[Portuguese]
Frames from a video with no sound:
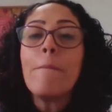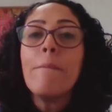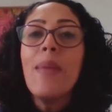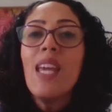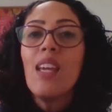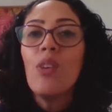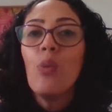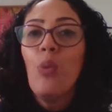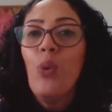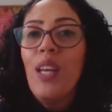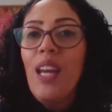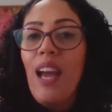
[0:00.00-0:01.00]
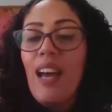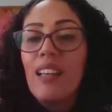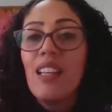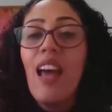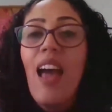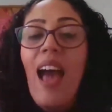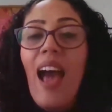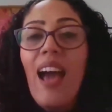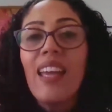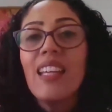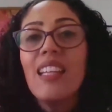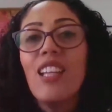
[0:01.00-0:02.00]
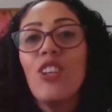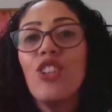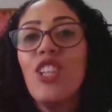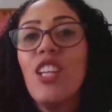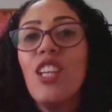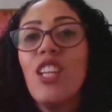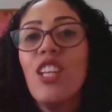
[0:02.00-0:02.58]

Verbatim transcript: bem-humorada, a energia